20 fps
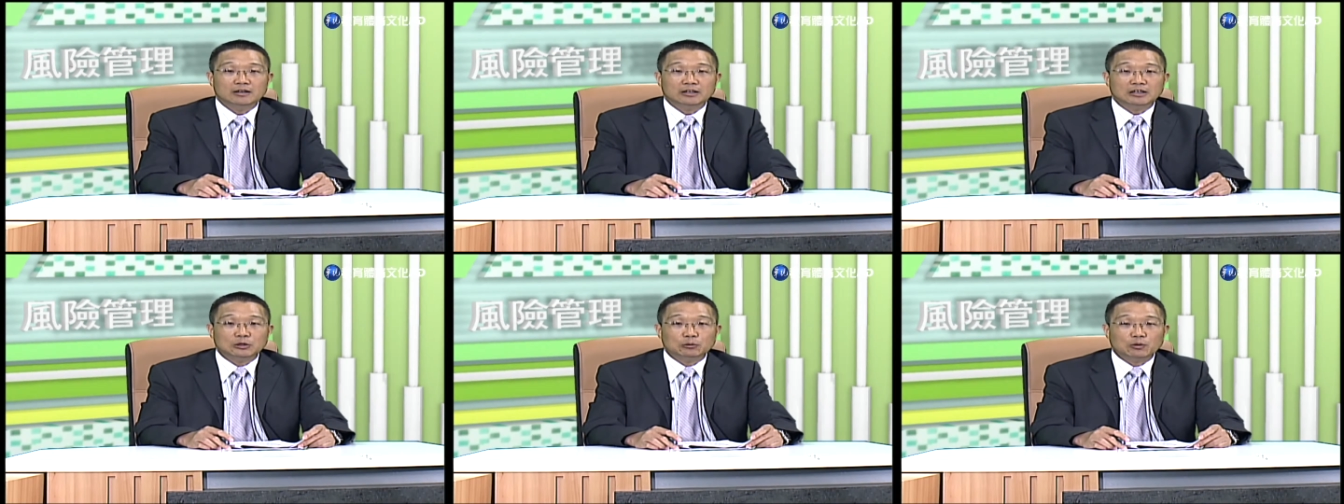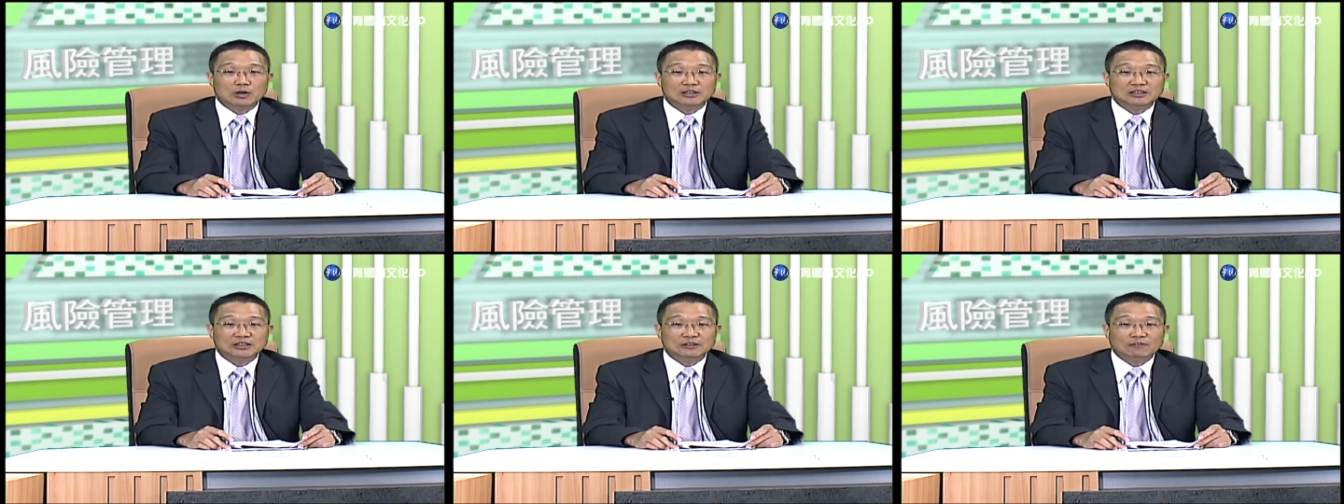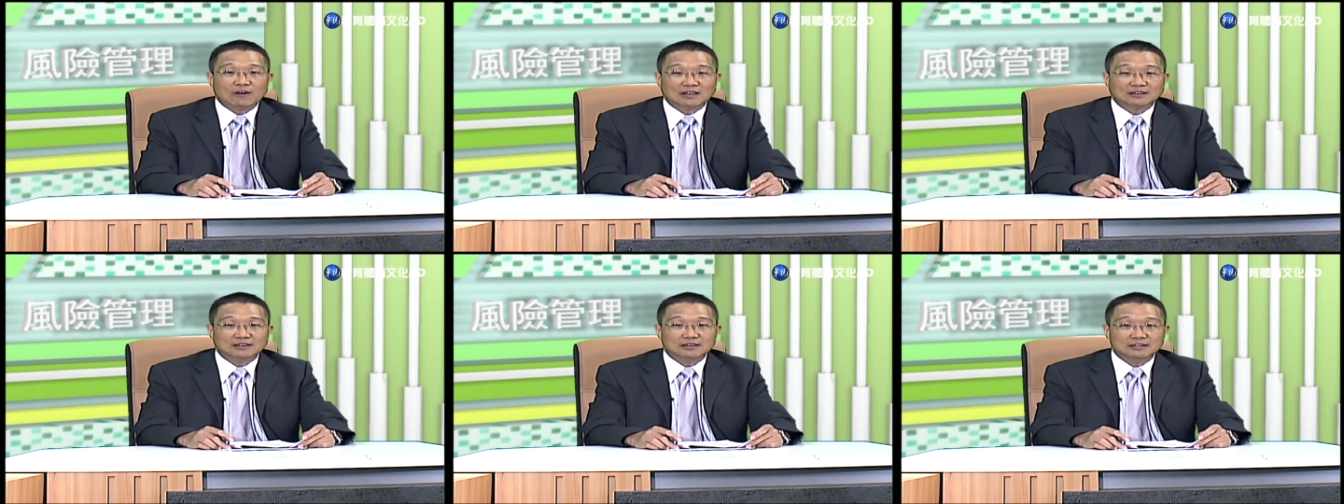以危
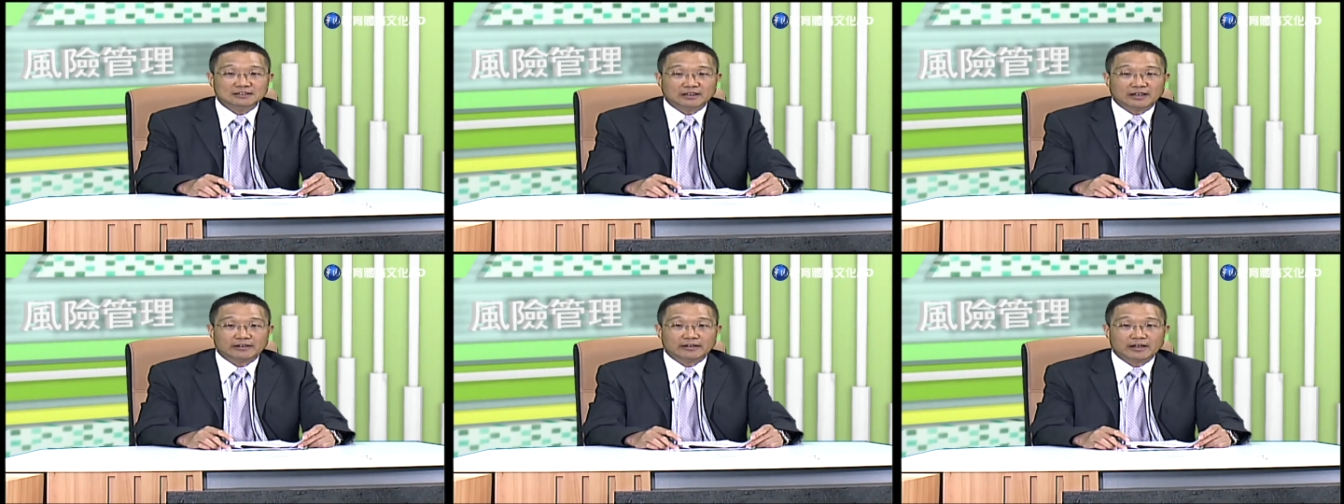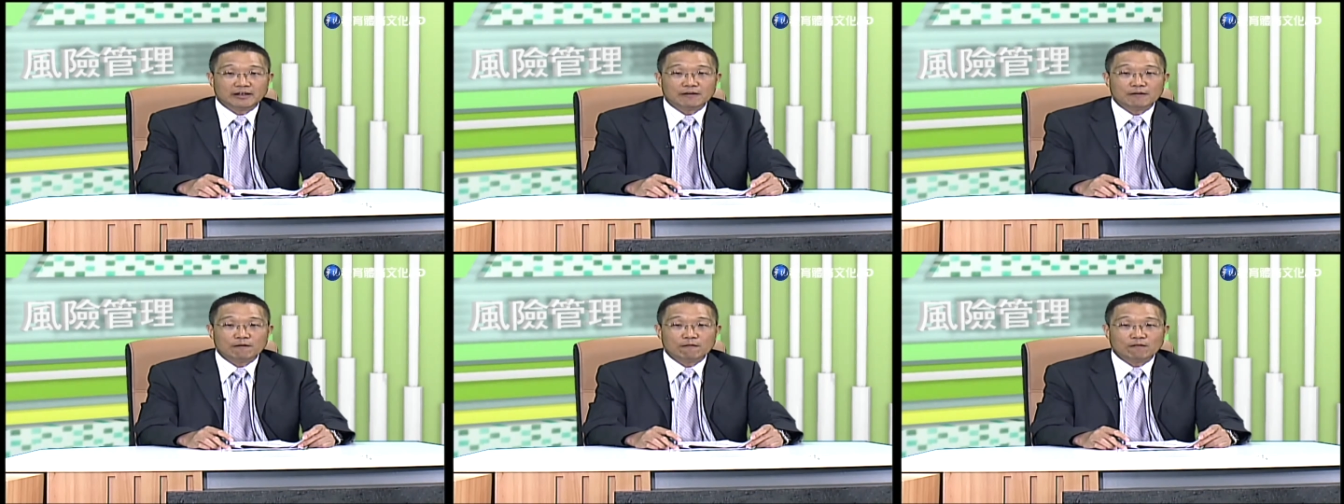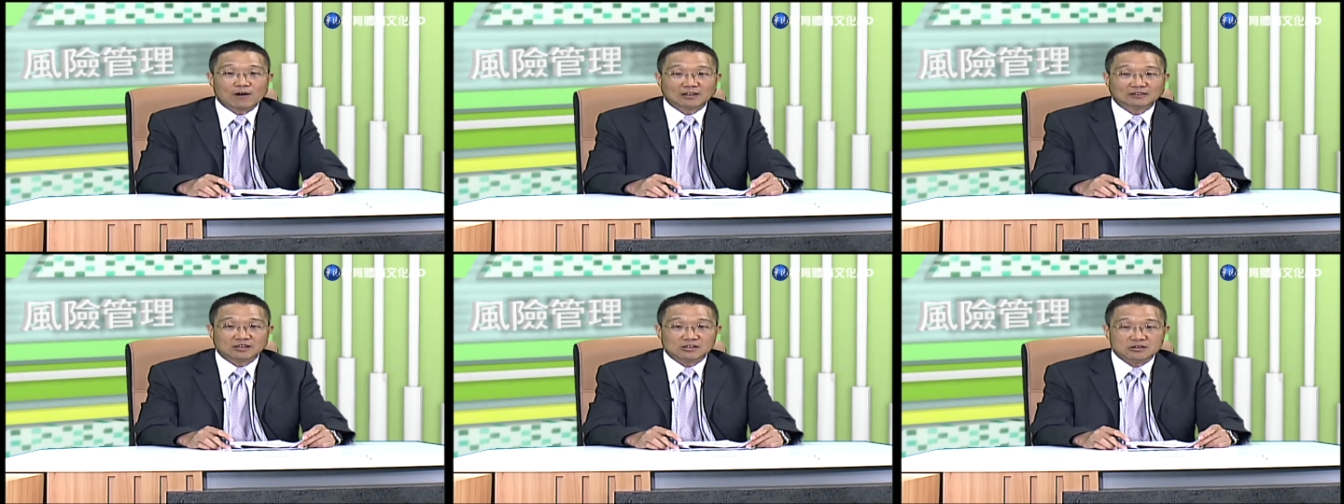机发生前、呢
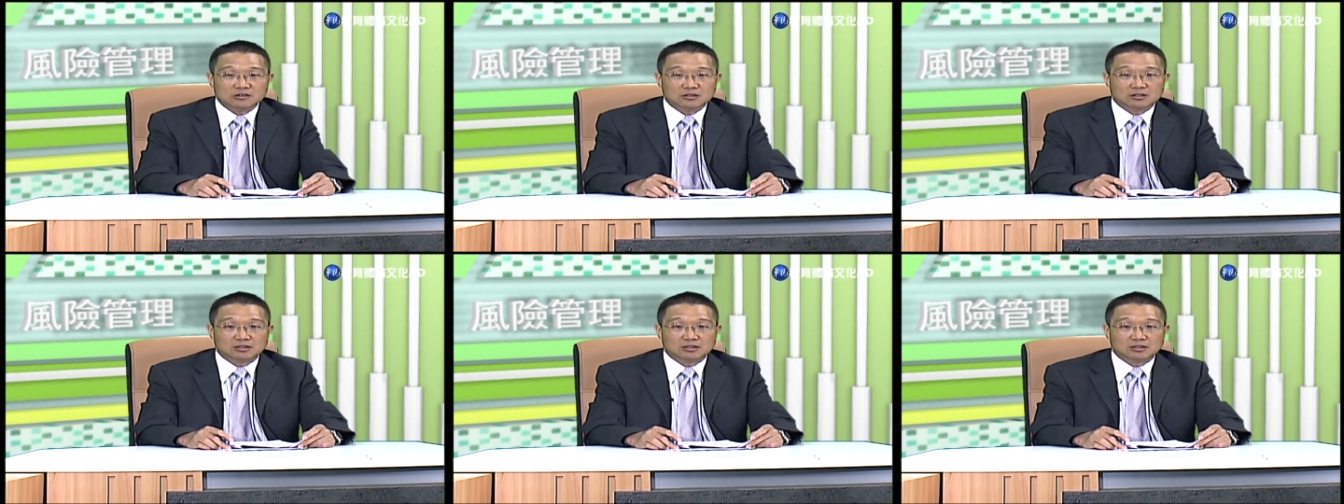发生